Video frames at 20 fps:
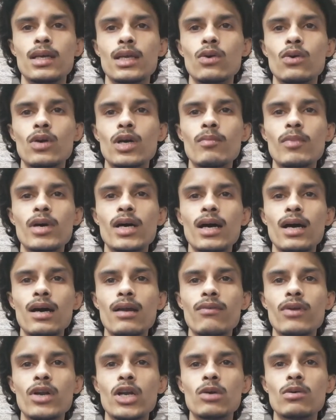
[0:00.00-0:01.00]
क्योंकि मैं हर
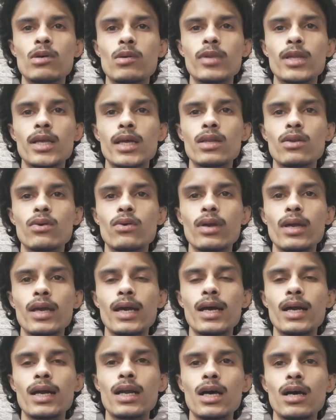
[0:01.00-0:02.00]
वीडियो में बताता हूँ कि
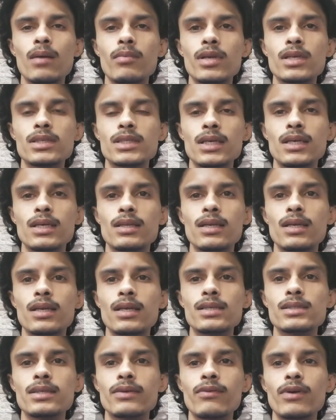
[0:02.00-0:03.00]
ऐड आपने सही
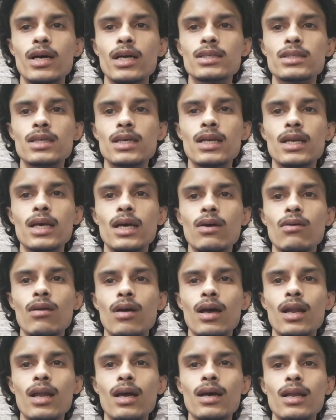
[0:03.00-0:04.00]
तरीके से वाच करना है और
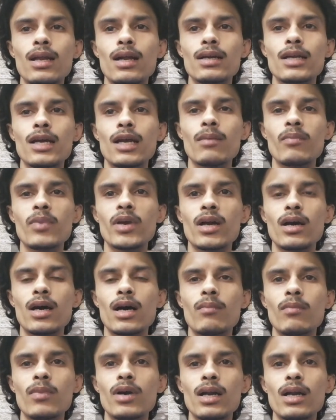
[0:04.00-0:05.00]
अलग अलग टाइम पे
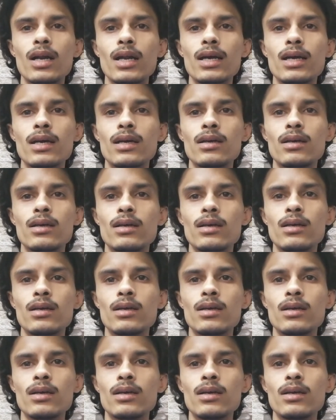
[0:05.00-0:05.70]
काम करना है